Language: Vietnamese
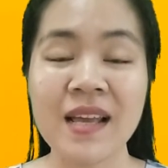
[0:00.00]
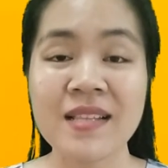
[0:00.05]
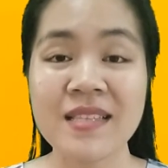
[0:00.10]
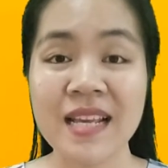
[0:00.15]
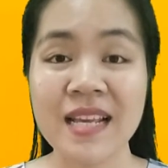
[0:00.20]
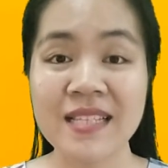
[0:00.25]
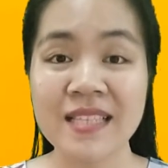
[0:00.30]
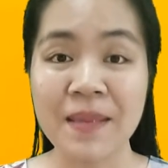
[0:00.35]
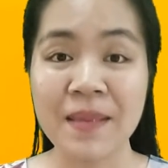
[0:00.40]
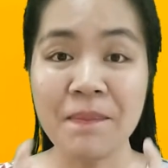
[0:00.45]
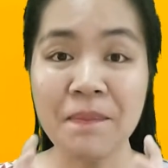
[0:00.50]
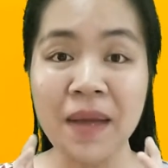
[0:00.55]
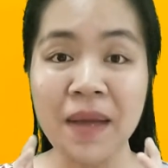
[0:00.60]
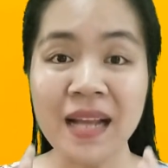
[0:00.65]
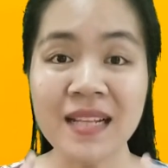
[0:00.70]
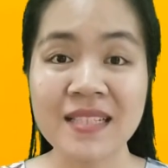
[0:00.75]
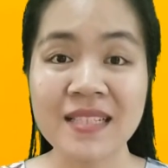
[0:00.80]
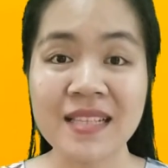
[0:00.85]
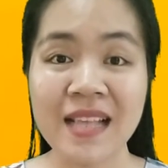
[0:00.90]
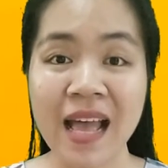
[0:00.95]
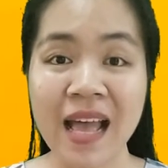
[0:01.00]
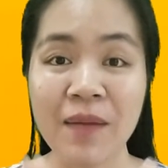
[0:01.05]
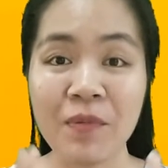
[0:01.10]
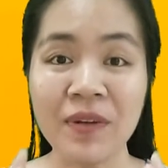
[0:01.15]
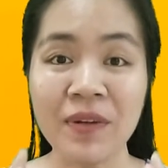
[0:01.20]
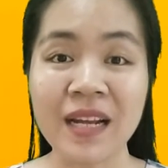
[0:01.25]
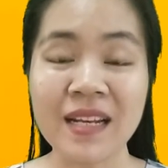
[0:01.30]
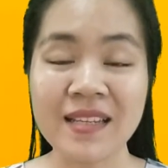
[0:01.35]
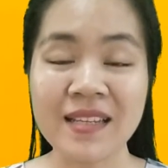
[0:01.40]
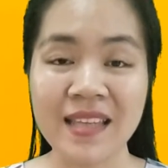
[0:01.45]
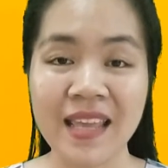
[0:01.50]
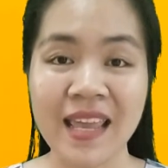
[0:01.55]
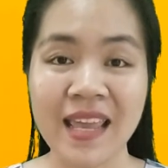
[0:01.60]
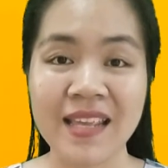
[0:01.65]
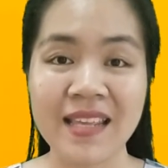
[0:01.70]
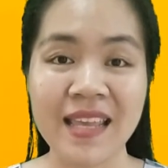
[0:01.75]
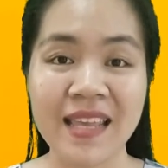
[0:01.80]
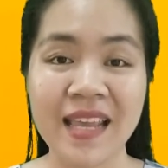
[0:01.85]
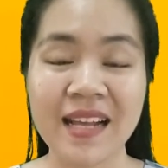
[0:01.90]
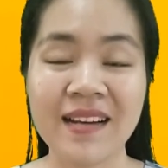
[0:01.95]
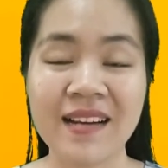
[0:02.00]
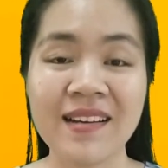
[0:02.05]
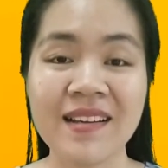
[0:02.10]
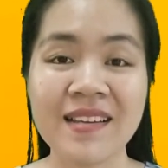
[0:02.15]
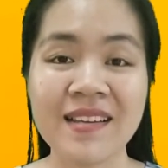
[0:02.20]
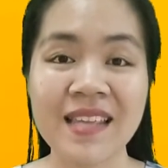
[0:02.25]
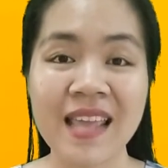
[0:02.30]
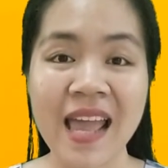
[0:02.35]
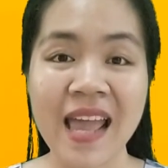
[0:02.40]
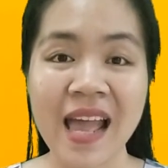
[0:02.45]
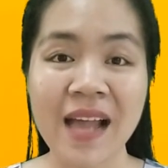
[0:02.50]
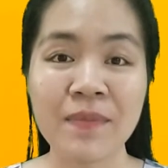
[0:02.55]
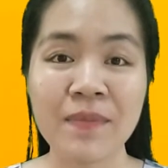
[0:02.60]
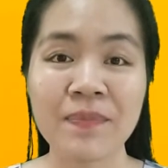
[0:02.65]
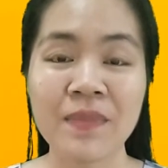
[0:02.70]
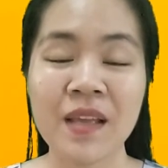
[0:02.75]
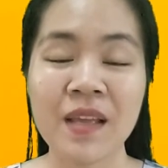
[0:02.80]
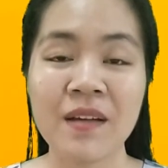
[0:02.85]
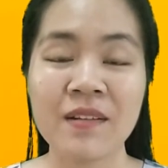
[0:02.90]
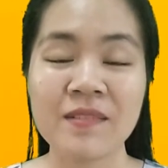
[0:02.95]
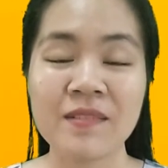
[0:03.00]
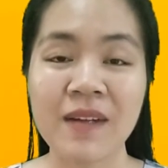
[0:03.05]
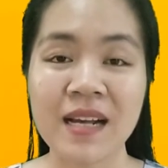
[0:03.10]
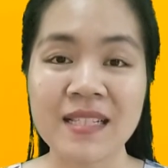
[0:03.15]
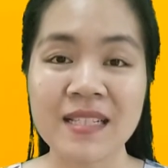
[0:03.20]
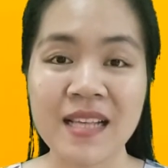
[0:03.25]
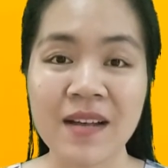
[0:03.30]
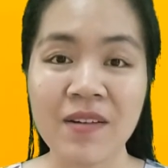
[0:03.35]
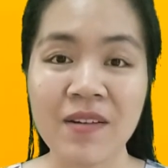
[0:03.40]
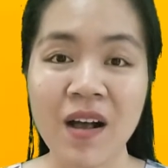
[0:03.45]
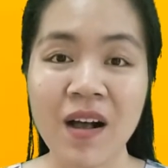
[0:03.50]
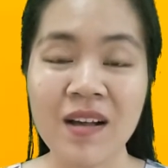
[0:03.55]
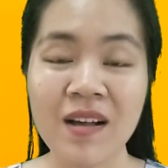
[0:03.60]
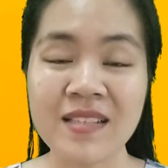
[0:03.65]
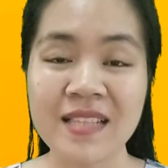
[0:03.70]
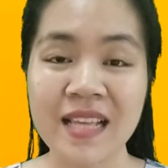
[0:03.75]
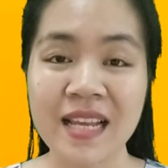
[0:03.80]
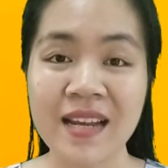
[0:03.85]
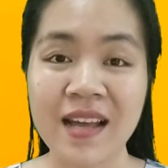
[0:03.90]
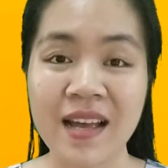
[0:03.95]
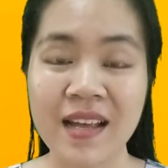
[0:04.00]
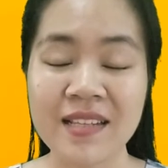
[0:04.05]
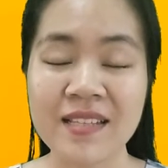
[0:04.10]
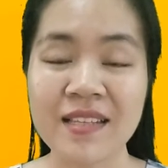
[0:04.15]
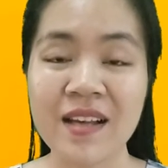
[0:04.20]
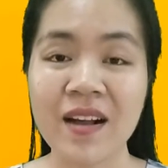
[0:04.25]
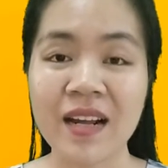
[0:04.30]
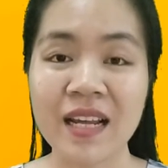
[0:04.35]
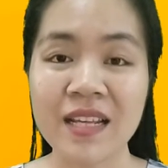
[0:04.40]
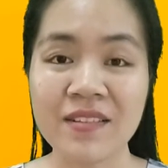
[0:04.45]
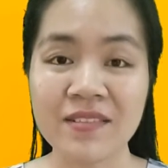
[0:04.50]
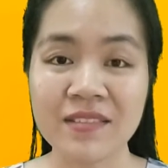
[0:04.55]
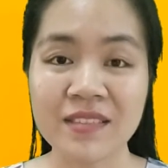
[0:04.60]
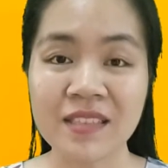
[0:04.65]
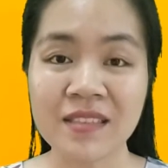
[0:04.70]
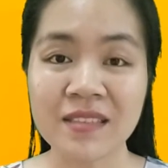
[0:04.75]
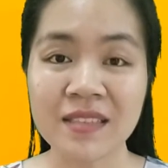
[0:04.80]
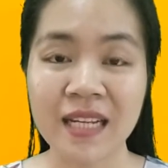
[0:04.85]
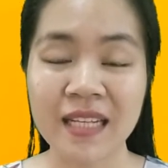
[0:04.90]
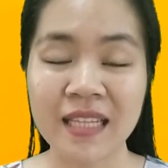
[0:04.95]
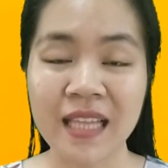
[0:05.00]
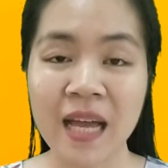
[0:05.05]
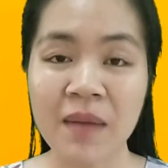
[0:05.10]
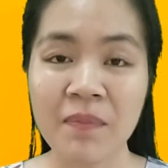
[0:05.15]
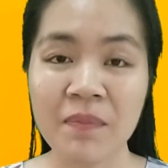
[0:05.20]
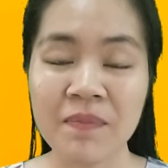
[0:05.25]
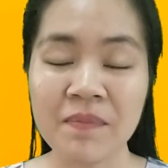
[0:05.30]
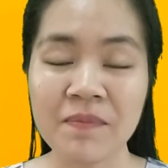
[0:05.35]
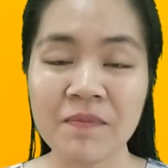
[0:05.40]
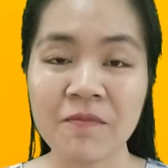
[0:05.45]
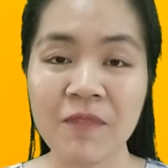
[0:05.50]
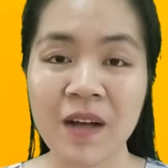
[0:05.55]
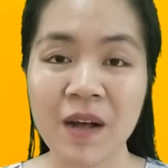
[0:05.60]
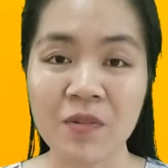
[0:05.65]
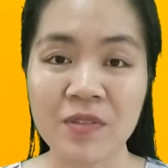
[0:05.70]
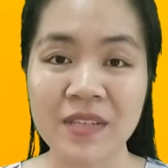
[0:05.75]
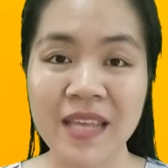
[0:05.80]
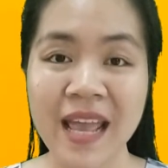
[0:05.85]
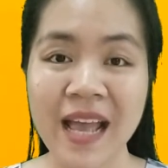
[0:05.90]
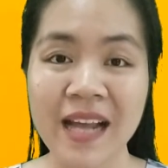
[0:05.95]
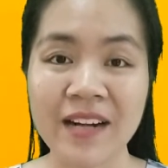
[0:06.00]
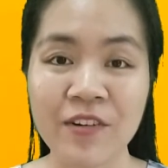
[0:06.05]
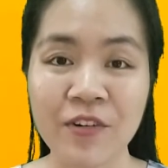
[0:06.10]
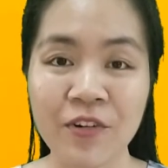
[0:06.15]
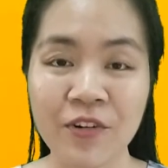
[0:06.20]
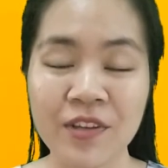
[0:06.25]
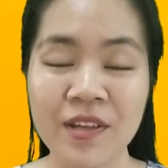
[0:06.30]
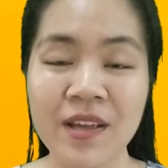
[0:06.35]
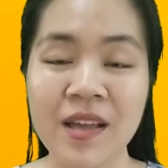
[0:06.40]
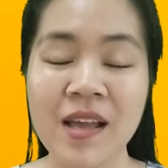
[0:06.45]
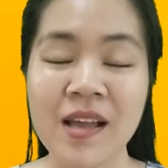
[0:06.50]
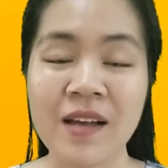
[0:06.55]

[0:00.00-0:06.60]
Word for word: Trang sẽ massage một cách nhẹ nhàng lên da và sau đó sẽ để cho cái dưỡng chất này thấm vào da rồi.